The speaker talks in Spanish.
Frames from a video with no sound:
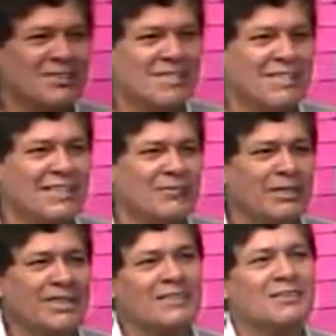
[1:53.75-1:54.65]
o 6 de la
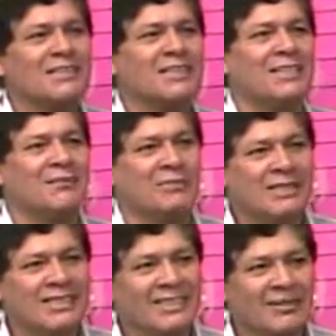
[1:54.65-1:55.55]
mañana vamos a estar en el
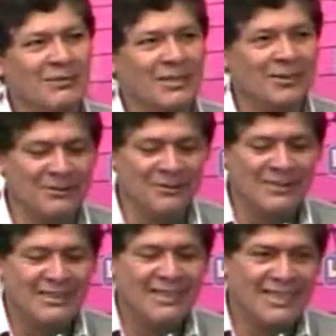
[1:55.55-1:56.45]
puente Ñahuayco,
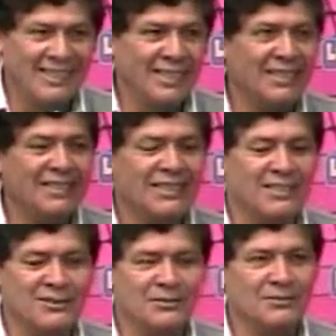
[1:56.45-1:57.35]
ahí
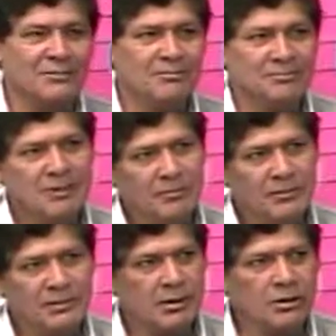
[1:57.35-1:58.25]
con,
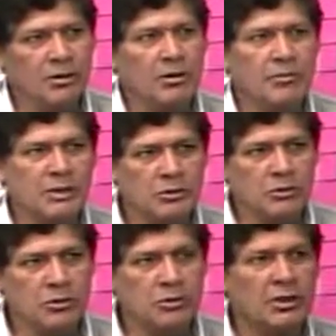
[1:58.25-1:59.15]
se lo digo, más o
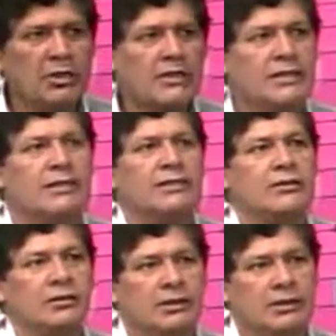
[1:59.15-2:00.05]
un contingente
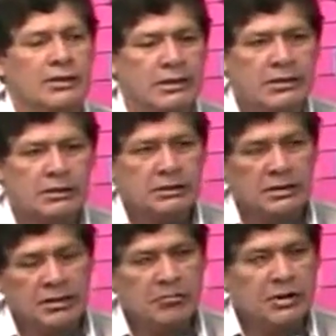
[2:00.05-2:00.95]
dentro de
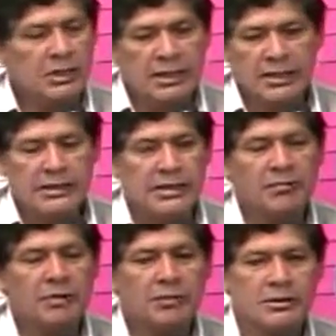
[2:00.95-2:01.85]
6.000 a
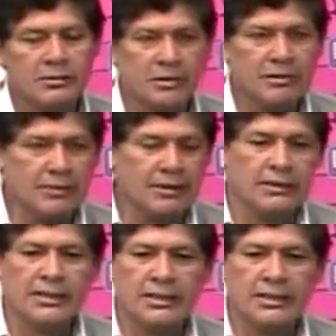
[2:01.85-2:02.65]
10.000 personas van a estar